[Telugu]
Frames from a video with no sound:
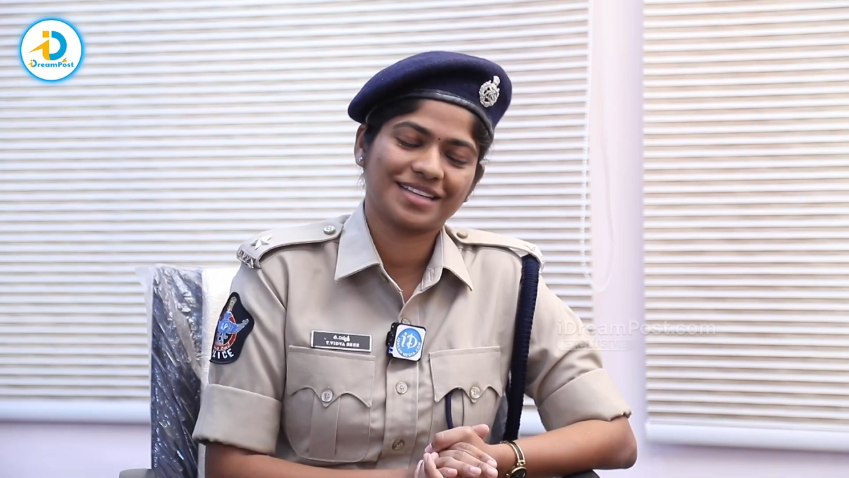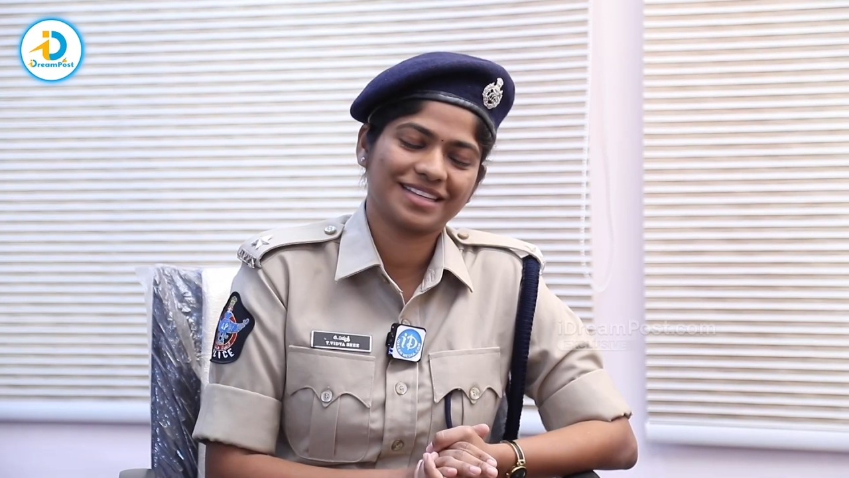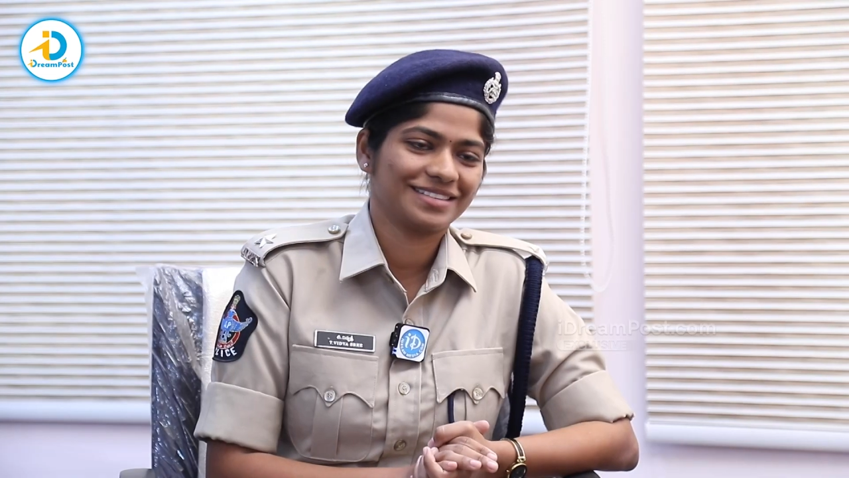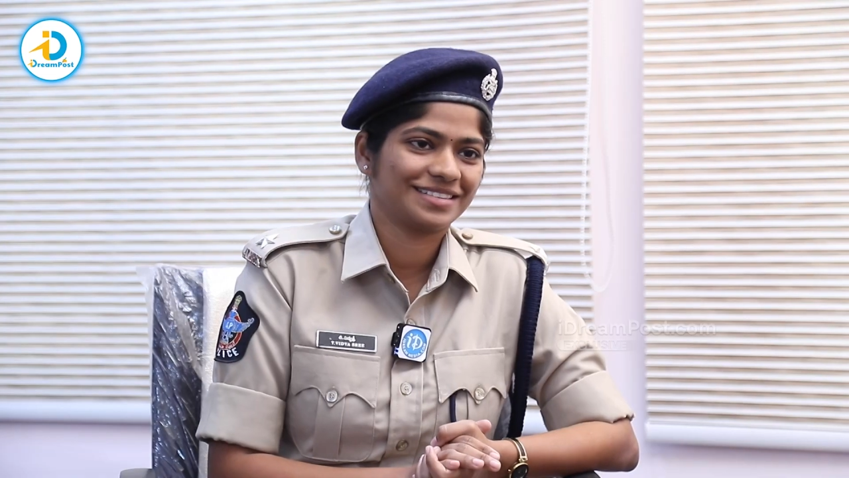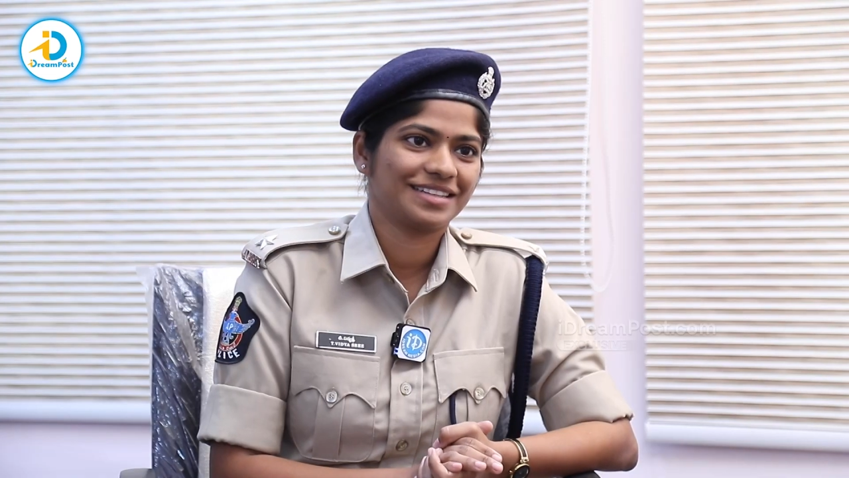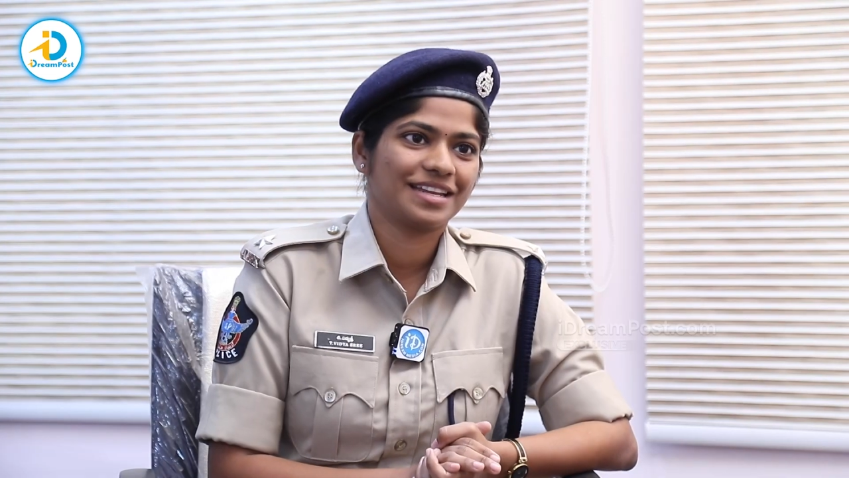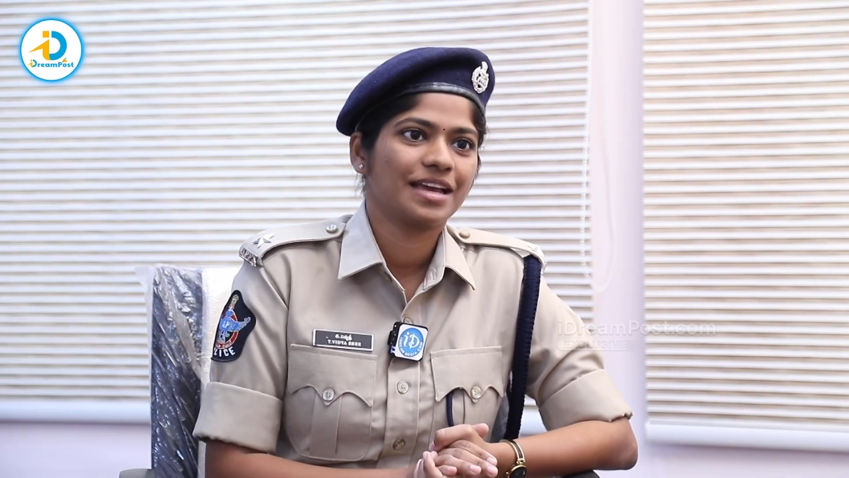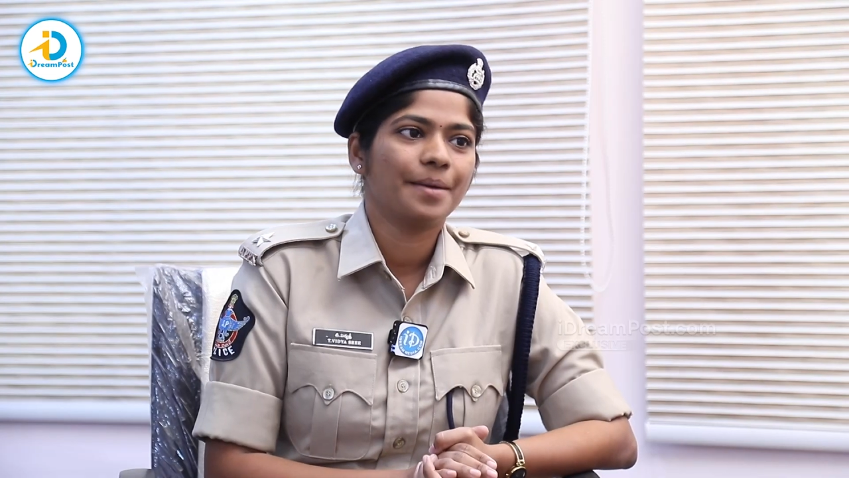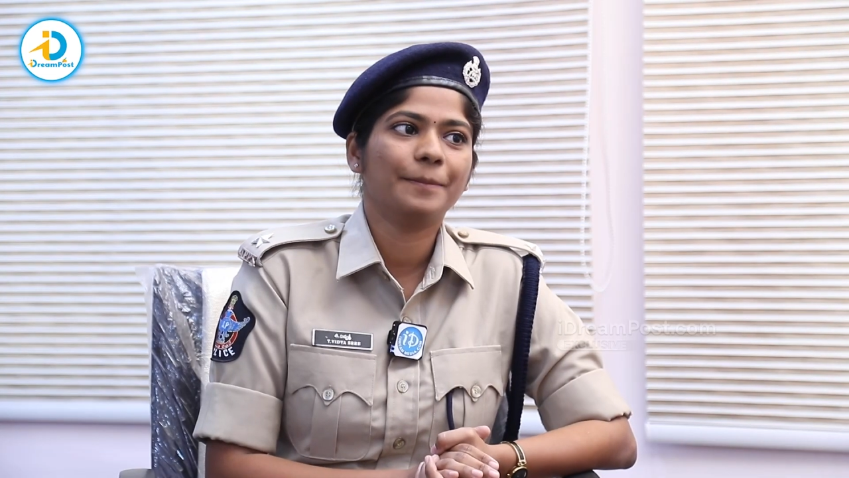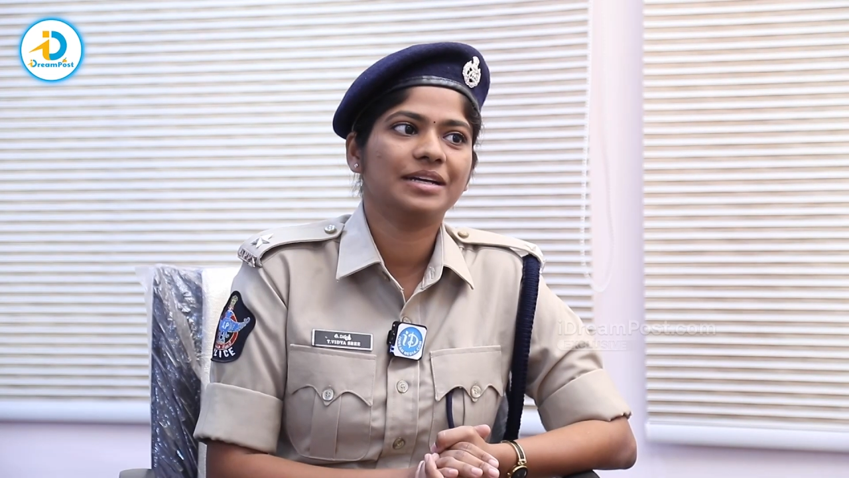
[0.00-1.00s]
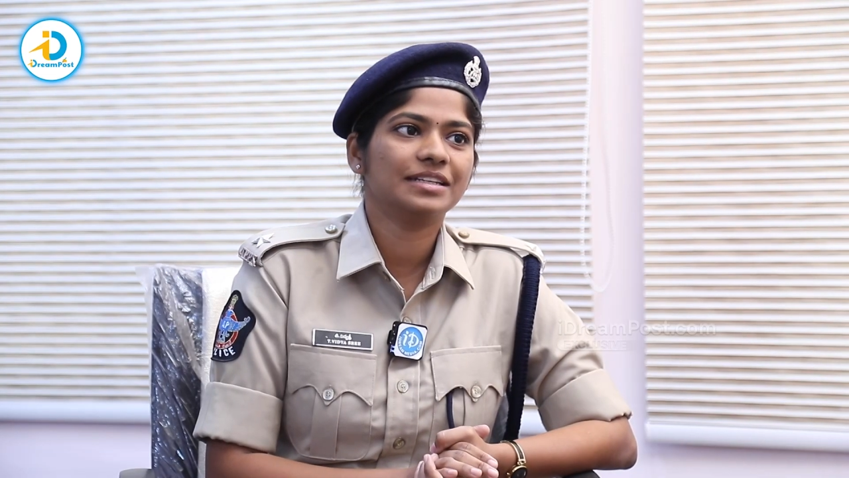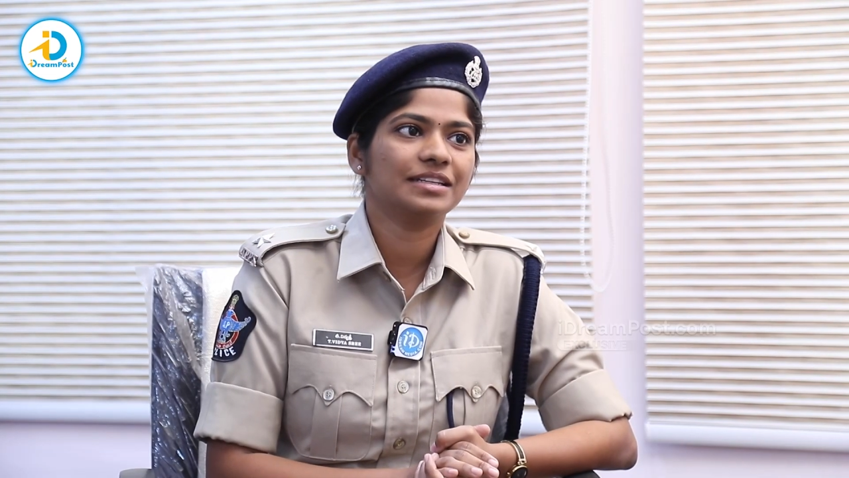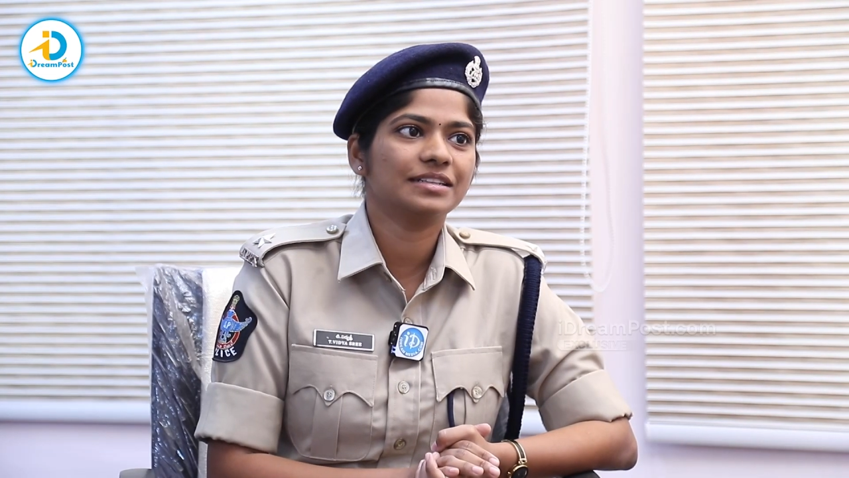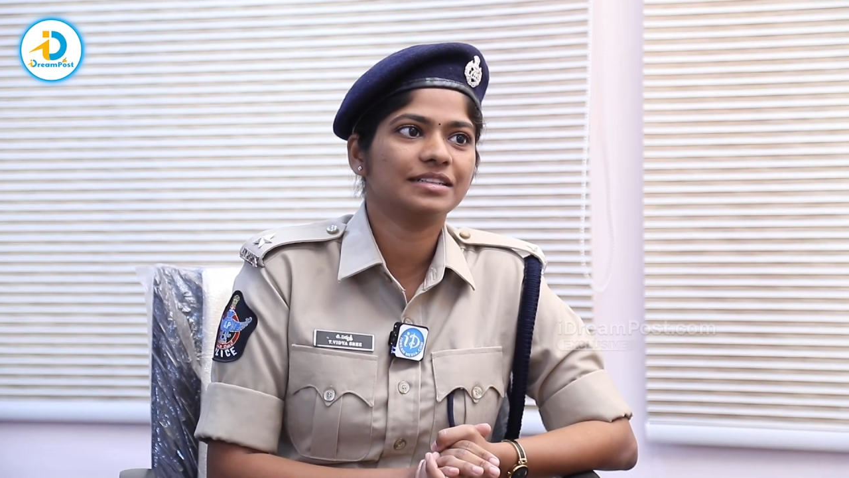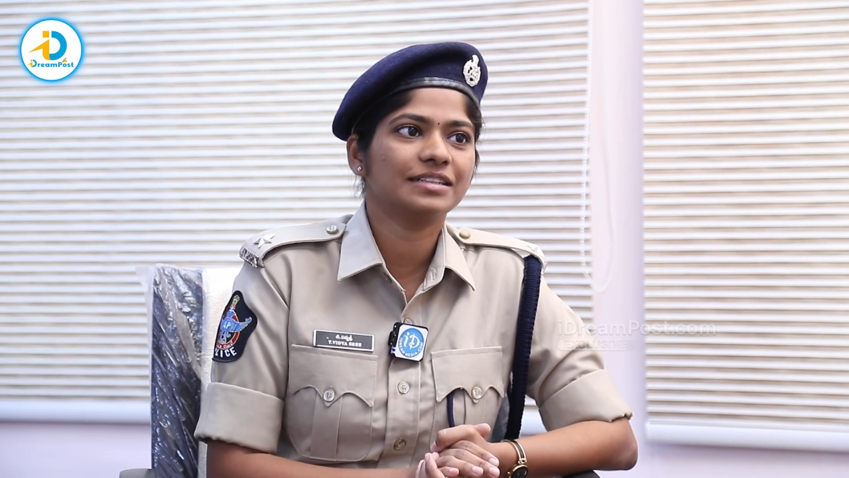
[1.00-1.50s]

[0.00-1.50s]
అంతే మదర్